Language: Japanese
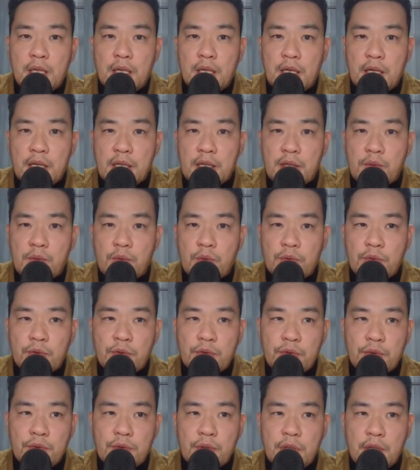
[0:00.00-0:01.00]
カナダ合
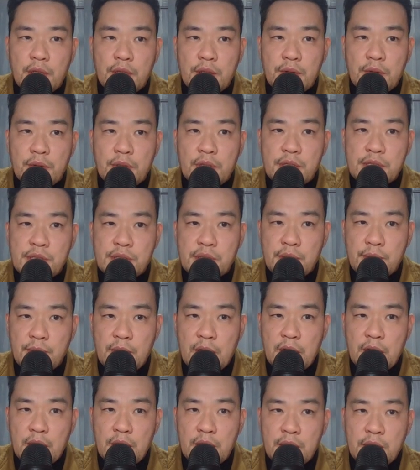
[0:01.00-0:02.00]
同協会の決議
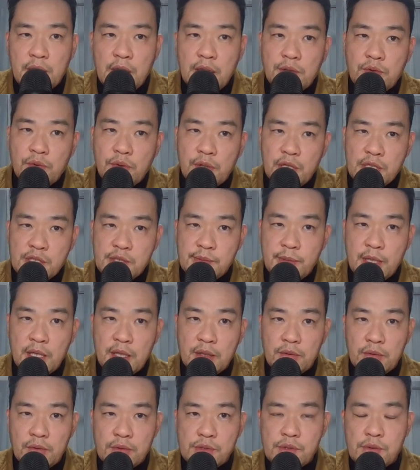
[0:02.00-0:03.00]
は、ゲイと
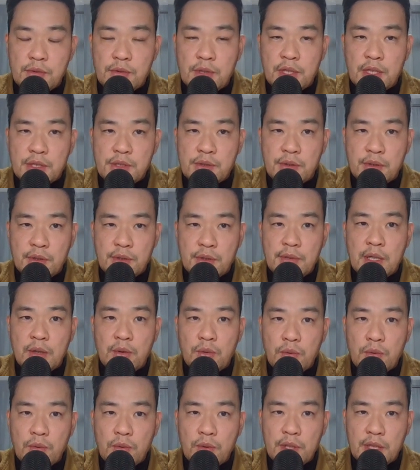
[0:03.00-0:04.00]
レズビアンとその家族には
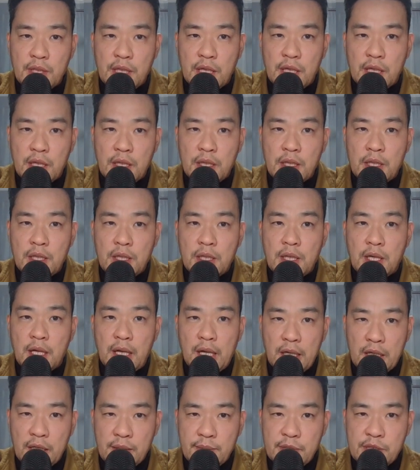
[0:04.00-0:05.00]
大きな
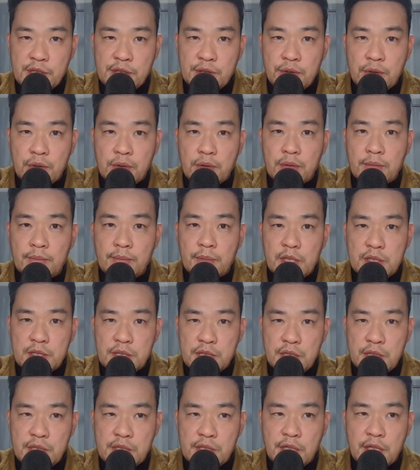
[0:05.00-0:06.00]
励ましの
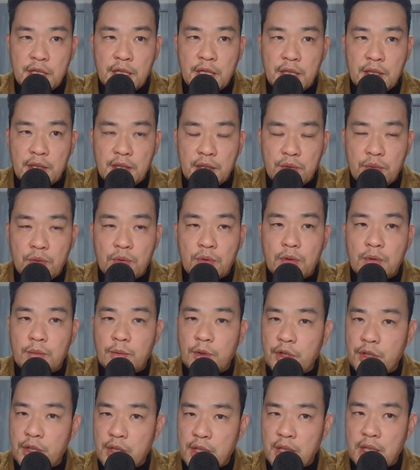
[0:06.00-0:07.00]
メッセージになったと
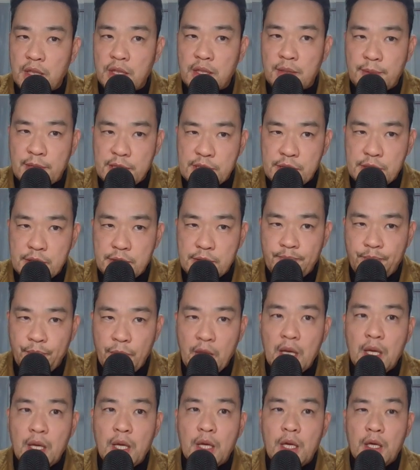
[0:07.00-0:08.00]
思っています。
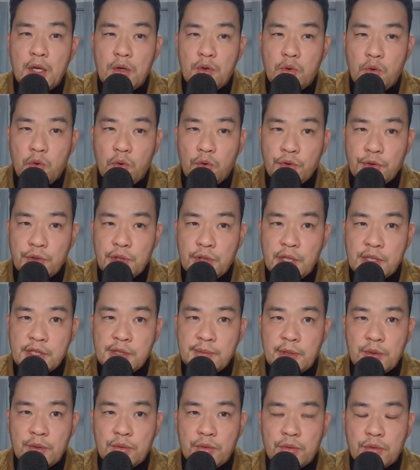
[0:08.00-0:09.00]
こういう
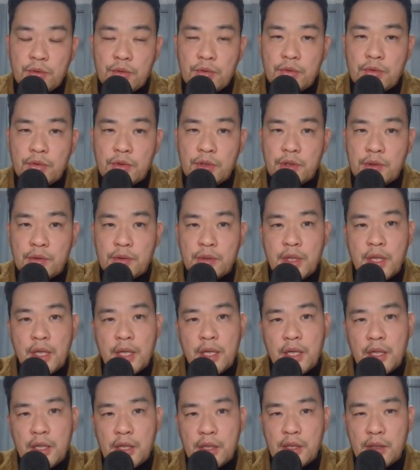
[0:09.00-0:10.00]
立場を取ることによって
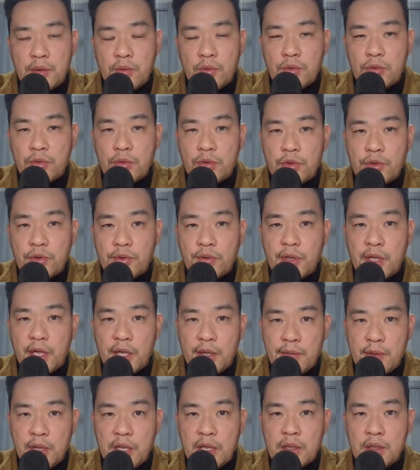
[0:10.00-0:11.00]
カナダ合同協
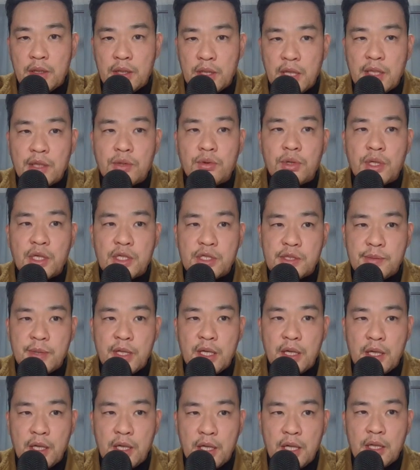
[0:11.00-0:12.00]
会はゲイと
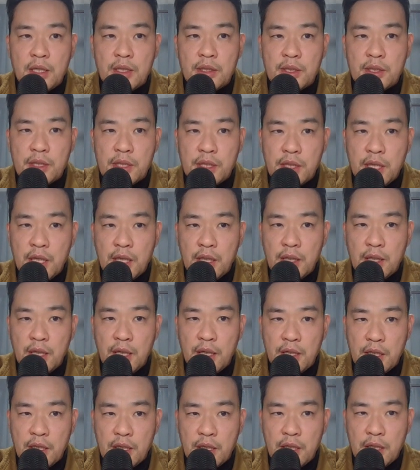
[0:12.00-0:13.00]
レズビアンが人間で
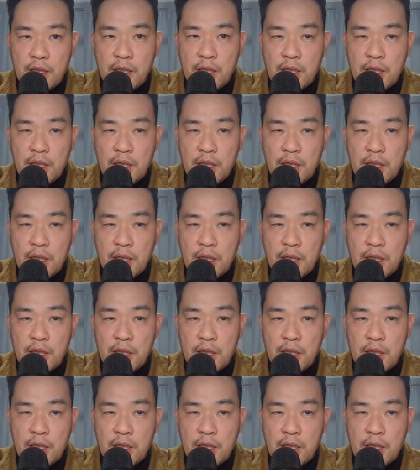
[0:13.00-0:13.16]
あり、